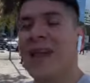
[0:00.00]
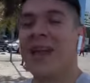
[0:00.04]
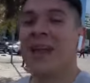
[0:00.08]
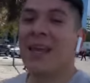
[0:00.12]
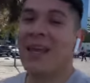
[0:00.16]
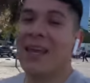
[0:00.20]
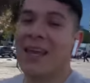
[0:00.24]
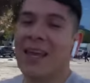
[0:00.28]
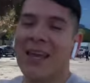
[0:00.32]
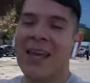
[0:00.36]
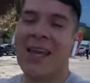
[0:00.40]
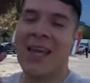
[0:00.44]

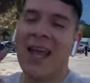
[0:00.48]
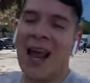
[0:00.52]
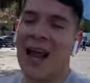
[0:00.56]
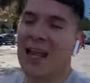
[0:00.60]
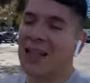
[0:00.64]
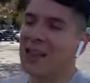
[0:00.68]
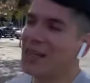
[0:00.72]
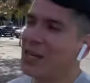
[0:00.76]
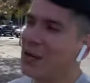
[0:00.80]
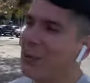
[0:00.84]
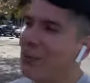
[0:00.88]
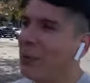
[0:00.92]
Y el
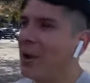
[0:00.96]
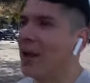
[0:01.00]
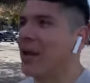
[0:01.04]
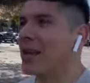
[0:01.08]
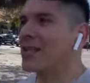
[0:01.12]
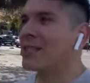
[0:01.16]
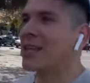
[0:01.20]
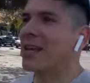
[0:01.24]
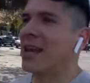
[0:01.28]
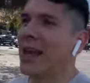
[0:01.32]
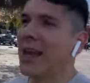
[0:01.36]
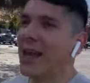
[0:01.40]

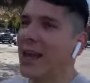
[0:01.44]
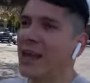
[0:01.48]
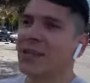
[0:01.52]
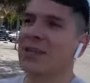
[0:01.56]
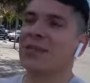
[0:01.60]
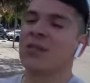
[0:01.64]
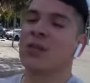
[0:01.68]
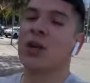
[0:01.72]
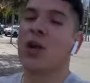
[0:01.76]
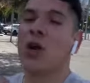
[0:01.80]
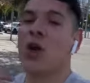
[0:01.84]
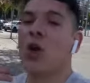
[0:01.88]
triplex
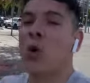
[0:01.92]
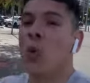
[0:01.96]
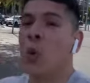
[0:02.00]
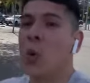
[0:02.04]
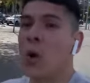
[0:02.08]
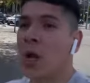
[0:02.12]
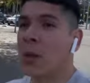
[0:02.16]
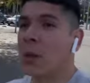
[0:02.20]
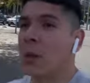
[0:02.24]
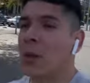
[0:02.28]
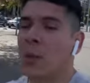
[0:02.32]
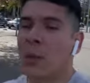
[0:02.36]
es
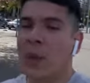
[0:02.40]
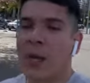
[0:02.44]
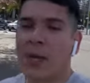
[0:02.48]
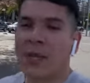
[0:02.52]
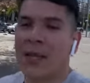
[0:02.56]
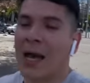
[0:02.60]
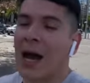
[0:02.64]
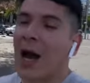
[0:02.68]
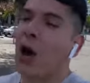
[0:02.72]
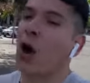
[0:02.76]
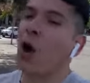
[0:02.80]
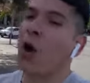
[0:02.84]
una
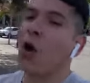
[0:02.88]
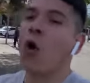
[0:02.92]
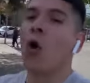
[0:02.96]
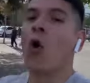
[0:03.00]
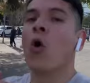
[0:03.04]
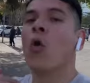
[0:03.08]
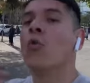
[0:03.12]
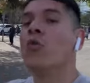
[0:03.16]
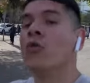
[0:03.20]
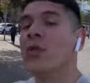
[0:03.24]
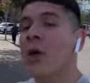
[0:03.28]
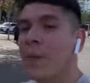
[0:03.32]
vivienda o
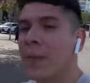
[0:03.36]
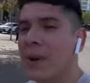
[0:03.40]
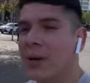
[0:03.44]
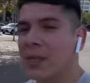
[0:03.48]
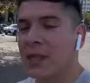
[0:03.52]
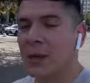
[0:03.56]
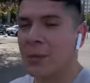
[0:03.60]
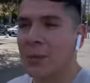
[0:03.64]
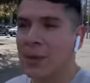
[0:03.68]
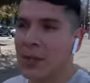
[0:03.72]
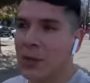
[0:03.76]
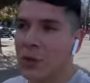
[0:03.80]
un
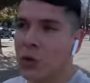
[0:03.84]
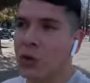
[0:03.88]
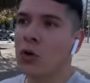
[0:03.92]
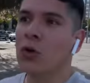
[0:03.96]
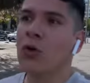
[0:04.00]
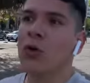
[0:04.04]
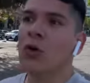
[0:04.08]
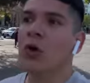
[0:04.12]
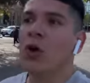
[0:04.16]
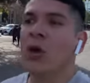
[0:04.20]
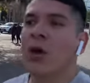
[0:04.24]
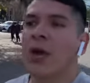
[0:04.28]
departamento
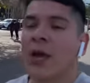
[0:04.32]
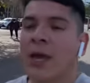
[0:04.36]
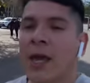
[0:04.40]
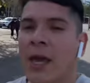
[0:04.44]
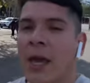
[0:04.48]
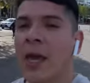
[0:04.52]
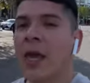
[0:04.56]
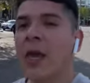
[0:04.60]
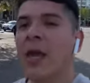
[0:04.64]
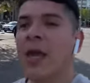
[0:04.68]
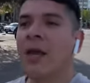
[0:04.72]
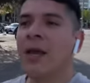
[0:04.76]

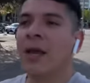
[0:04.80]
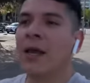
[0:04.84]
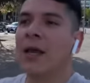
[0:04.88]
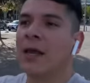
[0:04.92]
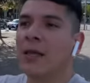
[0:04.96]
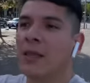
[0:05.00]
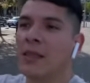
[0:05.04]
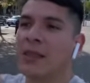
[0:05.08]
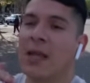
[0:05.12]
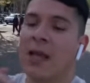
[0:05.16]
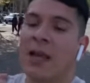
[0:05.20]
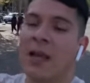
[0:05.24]
que
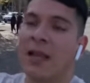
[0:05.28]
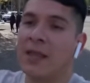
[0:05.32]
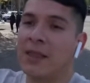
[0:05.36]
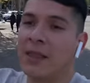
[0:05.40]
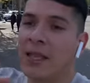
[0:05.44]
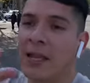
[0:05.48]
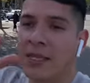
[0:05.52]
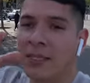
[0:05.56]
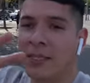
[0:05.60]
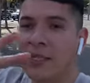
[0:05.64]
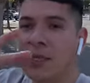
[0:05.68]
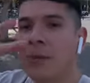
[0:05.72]
tiene
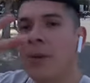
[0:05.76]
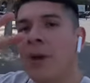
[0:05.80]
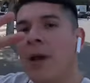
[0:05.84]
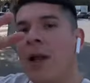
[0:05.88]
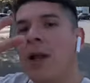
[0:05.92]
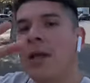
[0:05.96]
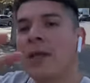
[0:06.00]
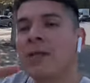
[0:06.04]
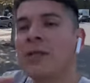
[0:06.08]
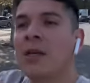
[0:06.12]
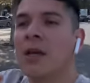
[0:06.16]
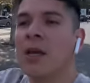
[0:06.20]
tres
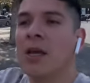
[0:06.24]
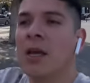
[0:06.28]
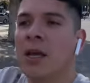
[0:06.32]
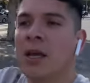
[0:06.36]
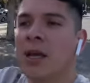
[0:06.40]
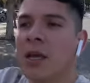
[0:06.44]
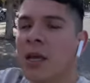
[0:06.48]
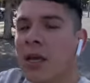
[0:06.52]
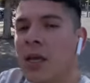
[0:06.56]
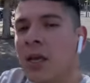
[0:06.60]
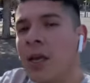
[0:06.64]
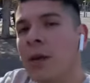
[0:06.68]
niveles
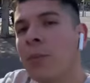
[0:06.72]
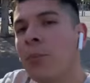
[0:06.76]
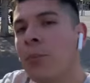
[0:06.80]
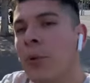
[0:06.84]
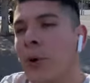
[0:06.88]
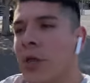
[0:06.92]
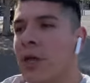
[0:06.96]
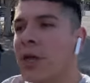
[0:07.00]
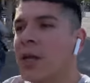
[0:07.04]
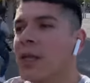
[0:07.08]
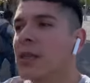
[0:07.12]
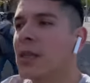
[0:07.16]
y
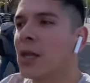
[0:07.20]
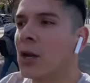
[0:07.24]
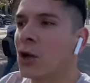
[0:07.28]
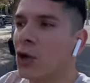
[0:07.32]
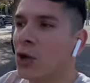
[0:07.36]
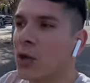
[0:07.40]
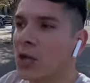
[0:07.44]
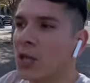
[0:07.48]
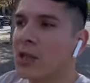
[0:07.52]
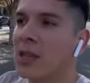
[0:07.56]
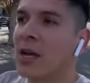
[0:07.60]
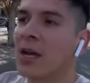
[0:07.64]
puede
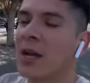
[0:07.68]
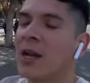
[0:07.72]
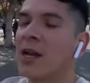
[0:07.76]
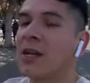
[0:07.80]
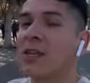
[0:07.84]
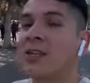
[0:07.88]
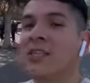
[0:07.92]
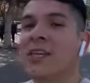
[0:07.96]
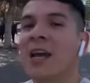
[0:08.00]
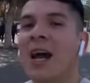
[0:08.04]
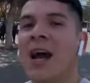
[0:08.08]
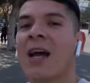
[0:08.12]
interconectar
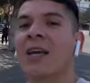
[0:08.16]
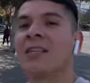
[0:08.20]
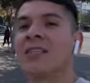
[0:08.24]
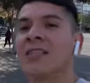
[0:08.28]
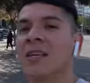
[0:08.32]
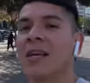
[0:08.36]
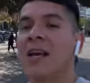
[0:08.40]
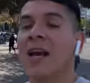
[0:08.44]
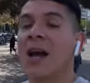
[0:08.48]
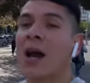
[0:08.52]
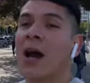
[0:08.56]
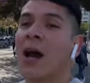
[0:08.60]
ya
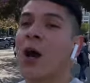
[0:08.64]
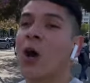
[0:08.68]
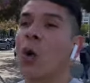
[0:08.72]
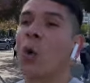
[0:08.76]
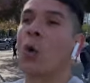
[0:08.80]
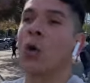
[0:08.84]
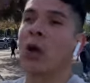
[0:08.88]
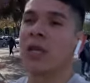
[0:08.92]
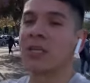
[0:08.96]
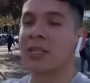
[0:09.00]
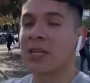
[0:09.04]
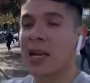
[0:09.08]
sea
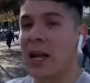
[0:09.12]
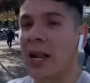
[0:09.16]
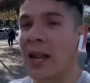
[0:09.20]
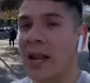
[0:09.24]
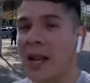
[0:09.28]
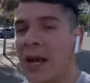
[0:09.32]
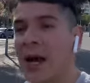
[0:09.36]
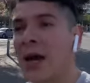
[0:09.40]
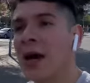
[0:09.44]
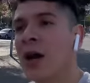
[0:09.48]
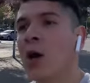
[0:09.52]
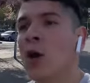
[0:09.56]
una
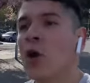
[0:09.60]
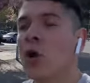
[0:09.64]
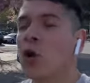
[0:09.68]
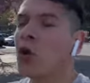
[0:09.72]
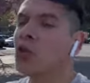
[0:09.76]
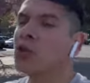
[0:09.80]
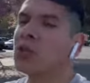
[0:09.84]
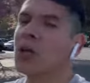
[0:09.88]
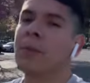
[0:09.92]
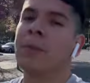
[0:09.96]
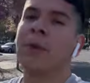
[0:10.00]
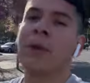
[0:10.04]
escalera o
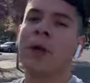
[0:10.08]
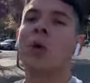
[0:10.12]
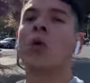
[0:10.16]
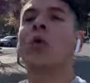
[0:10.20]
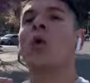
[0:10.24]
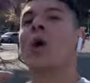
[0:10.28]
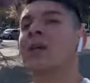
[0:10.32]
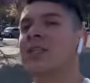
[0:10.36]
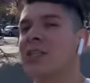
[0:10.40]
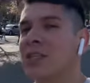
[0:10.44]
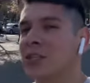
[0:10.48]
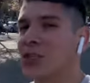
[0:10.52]
también un
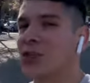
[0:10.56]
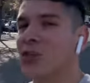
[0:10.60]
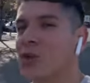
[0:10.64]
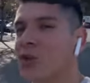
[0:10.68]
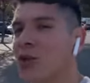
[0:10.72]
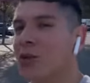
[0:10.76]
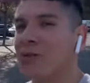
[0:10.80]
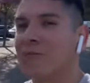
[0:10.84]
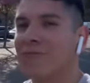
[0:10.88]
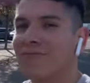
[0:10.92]
ascensor.